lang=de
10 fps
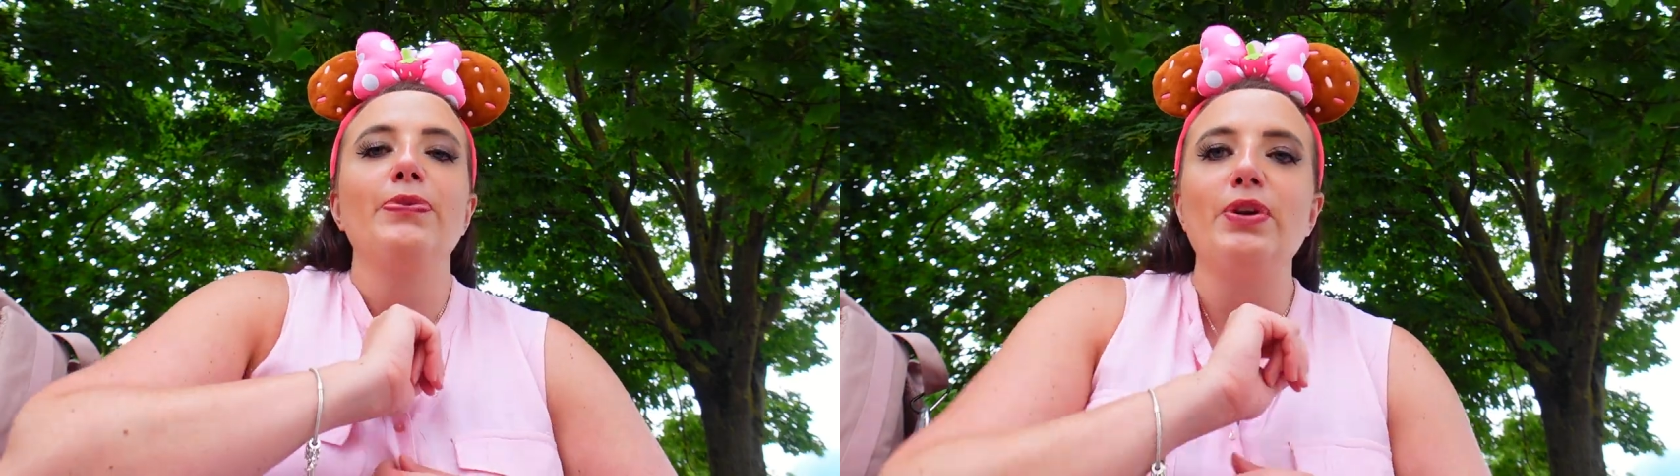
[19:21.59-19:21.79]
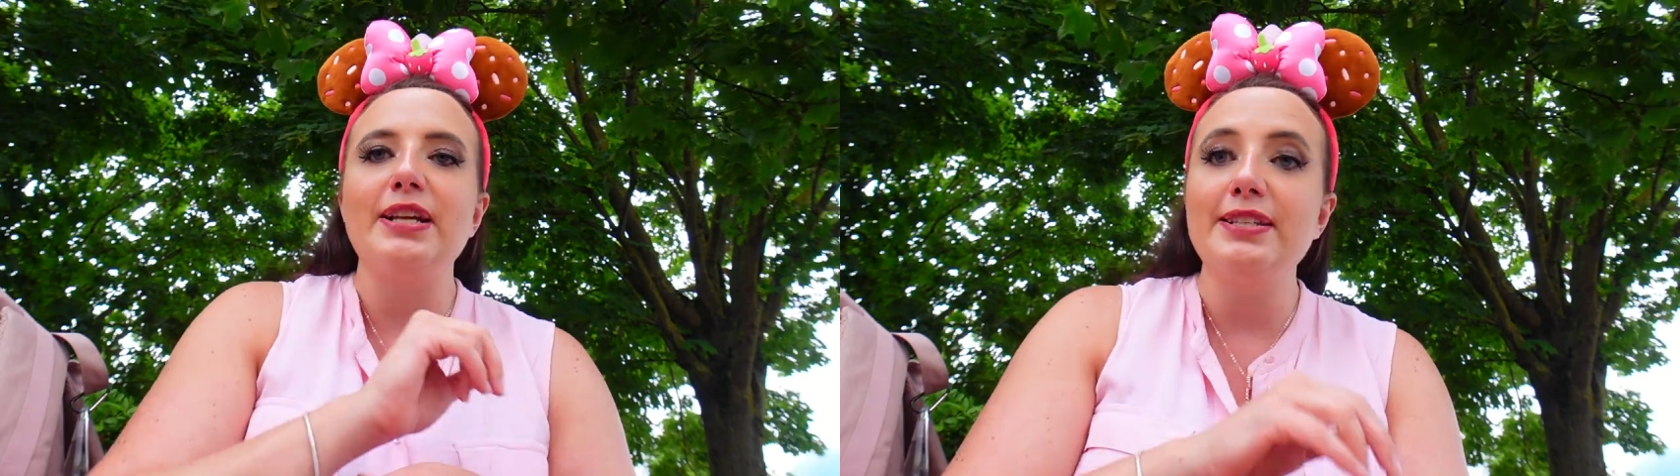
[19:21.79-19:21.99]

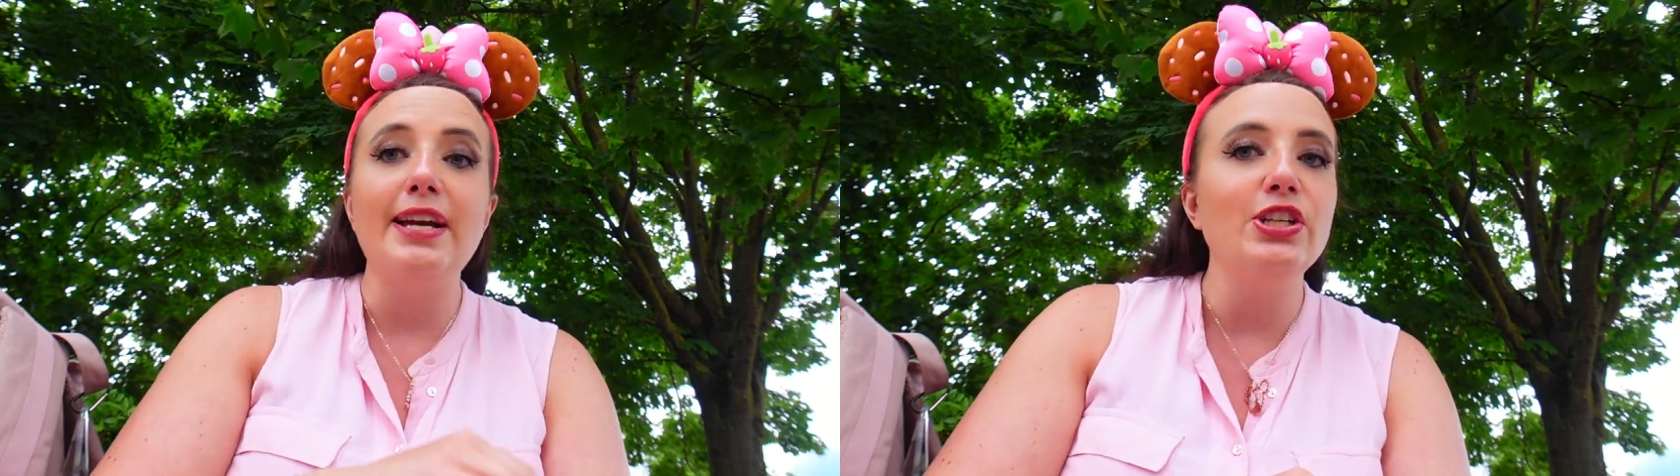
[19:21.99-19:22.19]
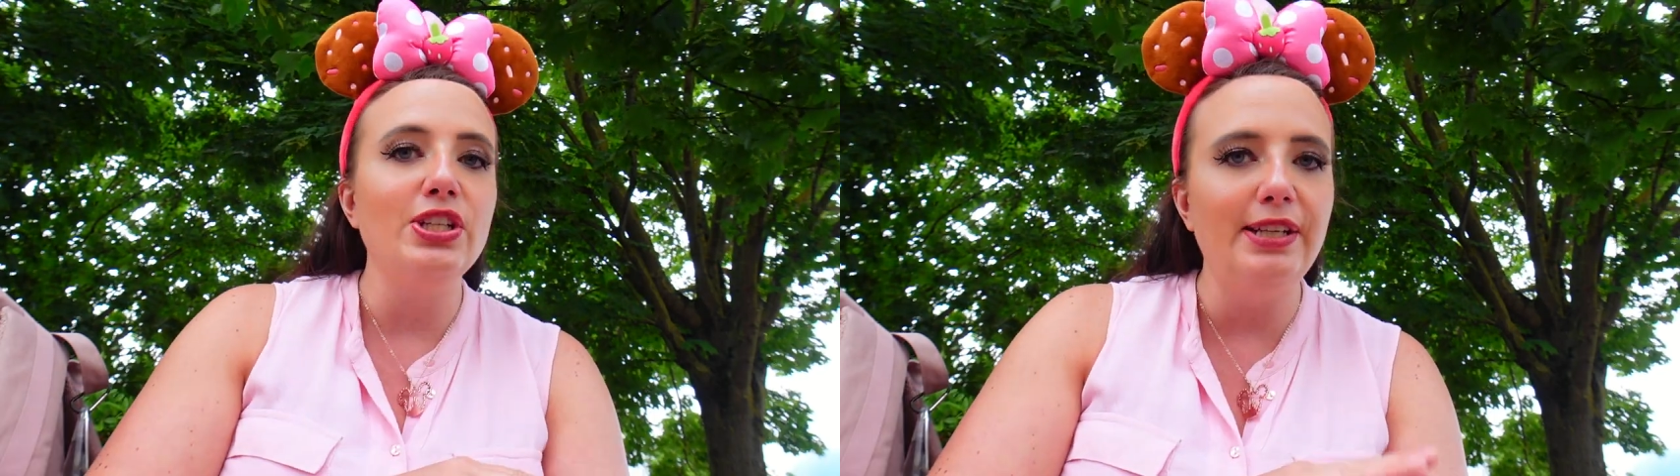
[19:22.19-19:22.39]
Und das ist
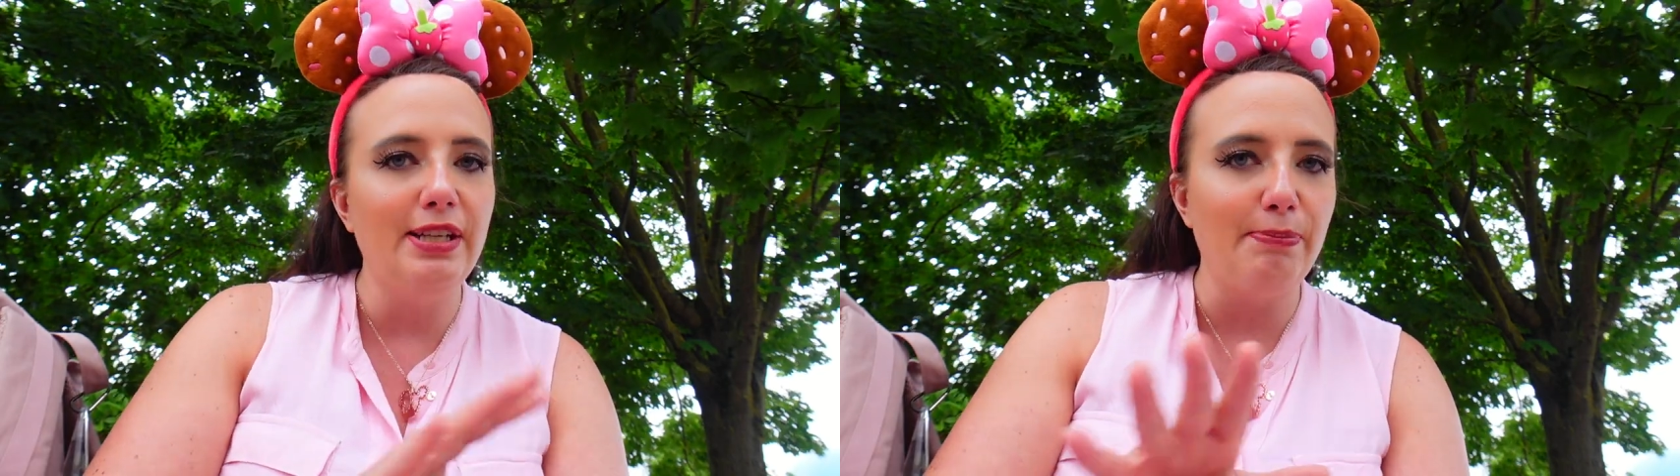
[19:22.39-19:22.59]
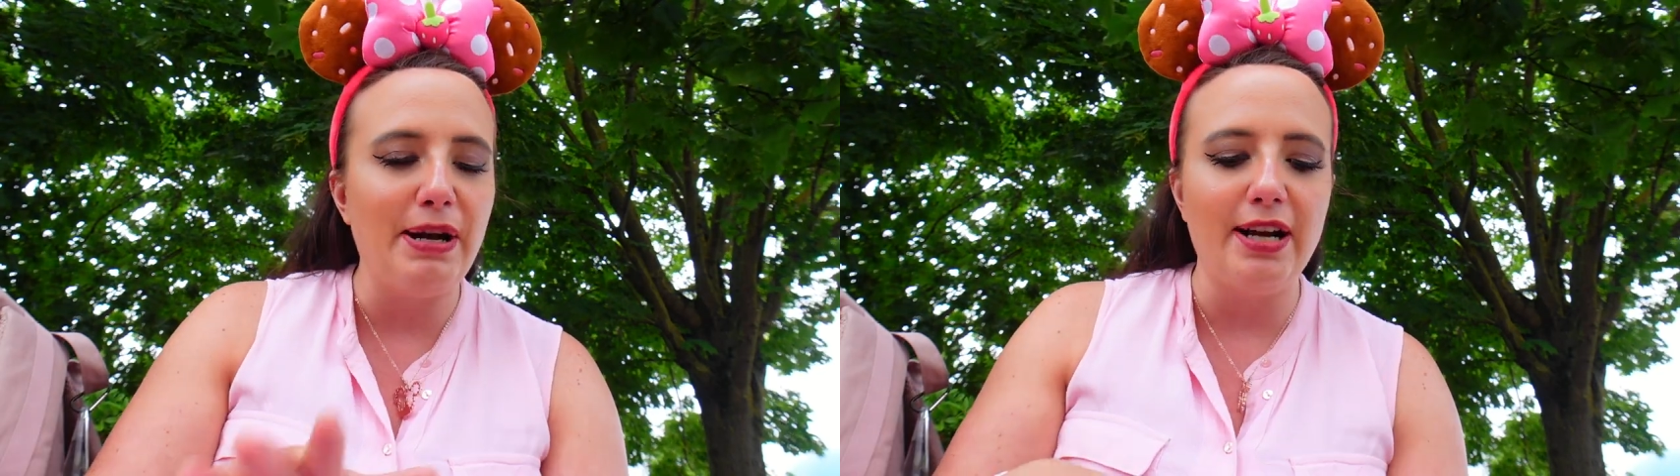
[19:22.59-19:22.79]
eigentlich in
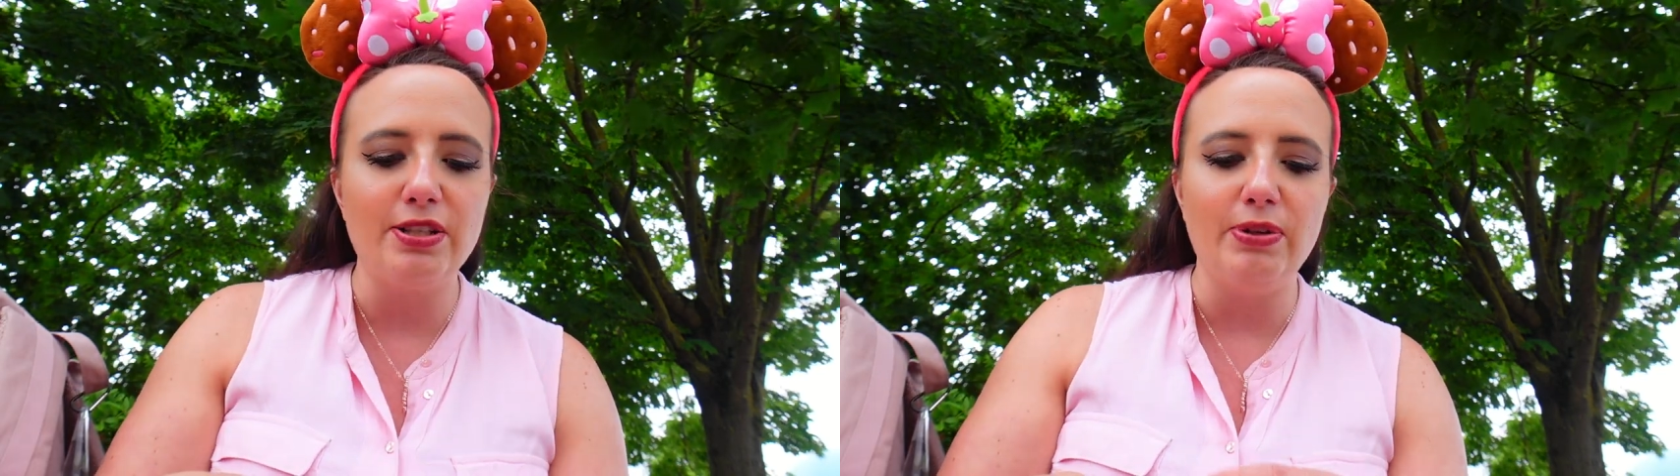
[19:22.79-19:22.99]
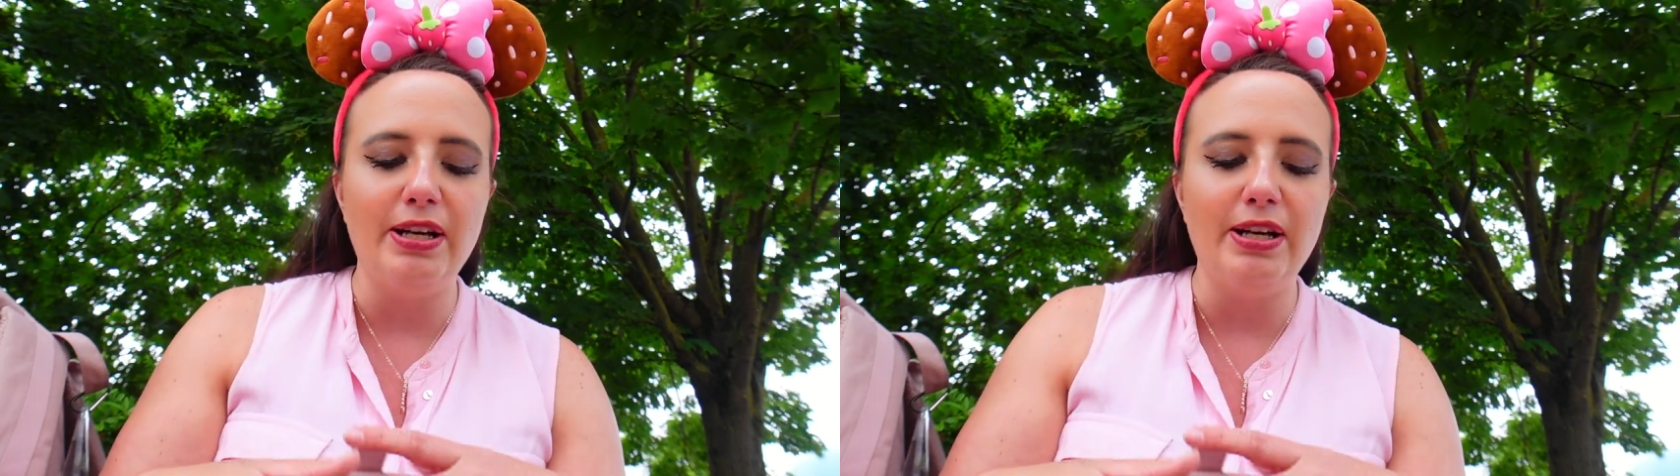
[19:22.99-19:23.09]
jedem Park so,